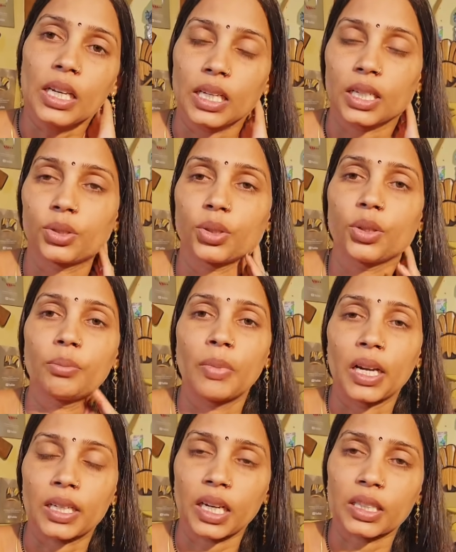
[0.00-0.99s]
ये जो
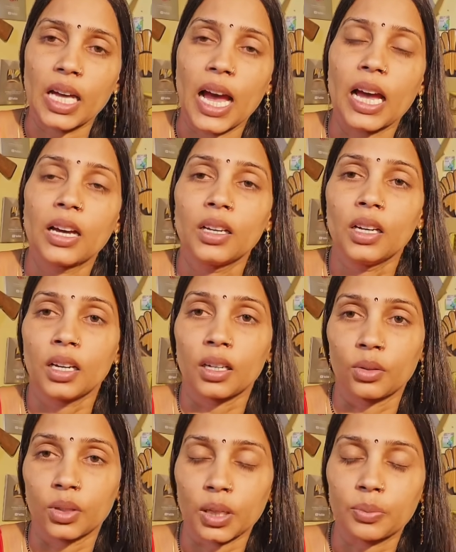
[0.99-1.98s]
मैटर था
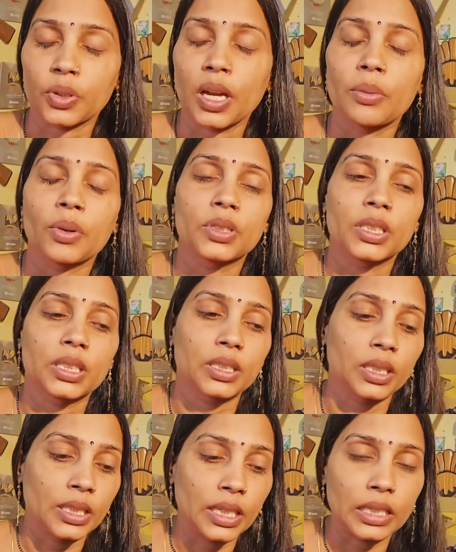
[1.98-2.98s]
गोरखपुरिया भौजी
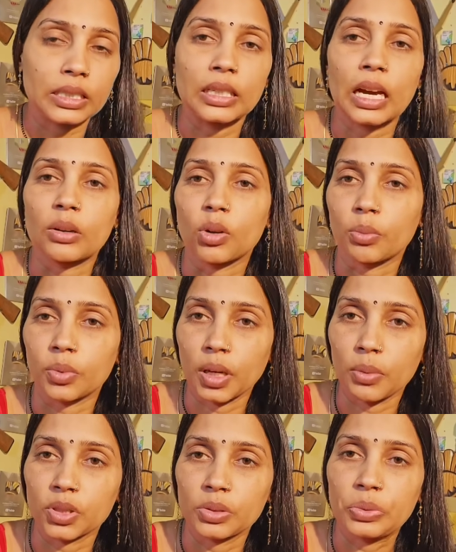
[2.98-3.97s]
ये किया गोरखपुरिया
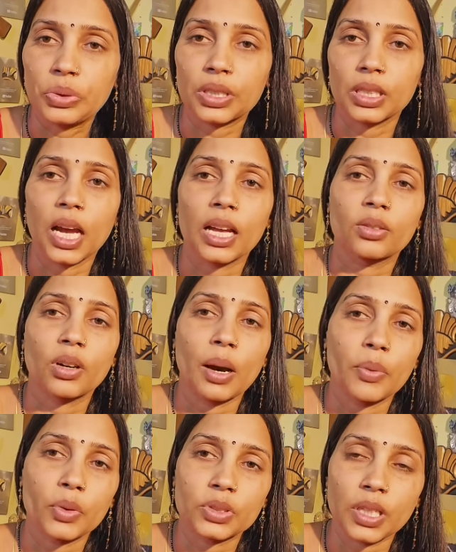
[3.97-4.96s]
भौजी वो किया तो आप
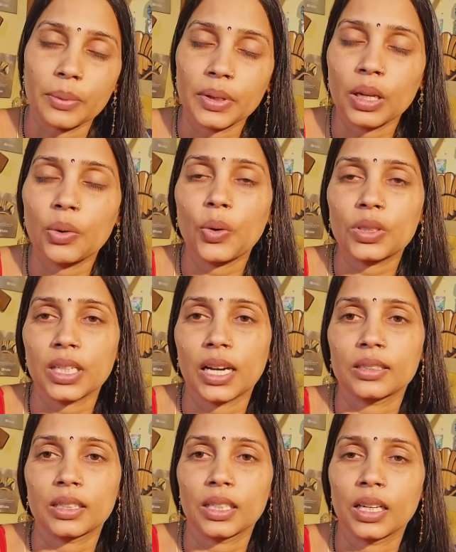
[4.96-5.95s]
लोग सभी लोग
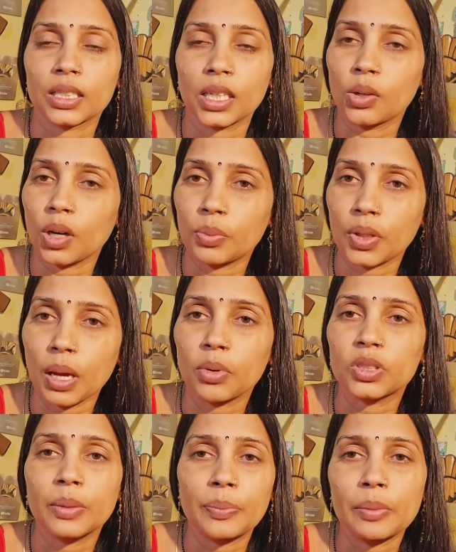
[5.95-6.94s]
जानते हैं कि गोरखपुरिया
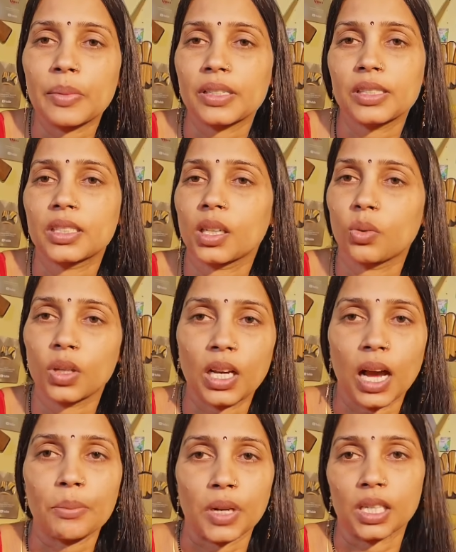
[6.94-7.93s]
भौजी अपनी मर्जी से कोई
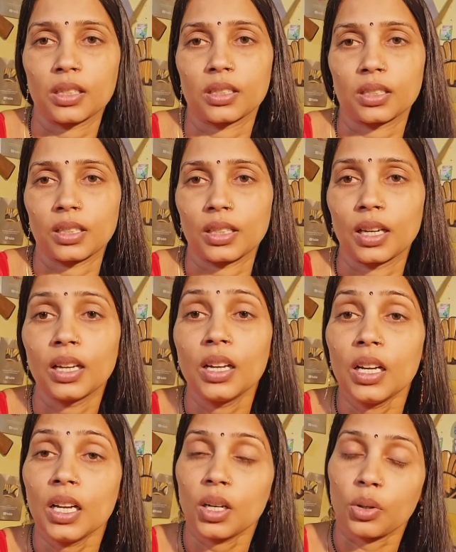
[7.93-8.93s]
काम नहीं करती हैं
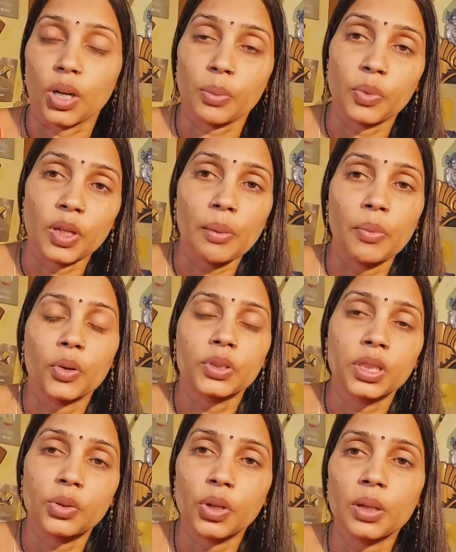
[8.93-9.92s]
गोरखपुरिया
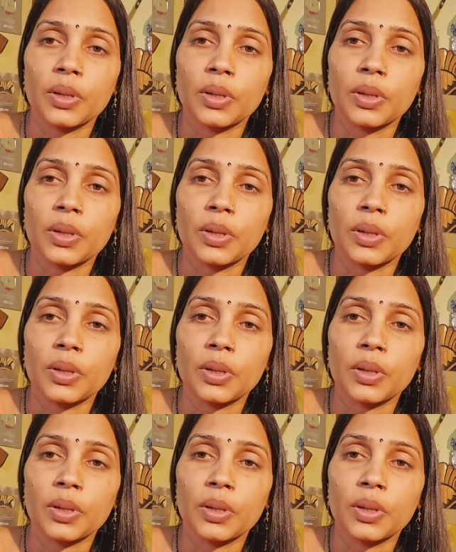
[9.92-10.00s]
भौजी कोई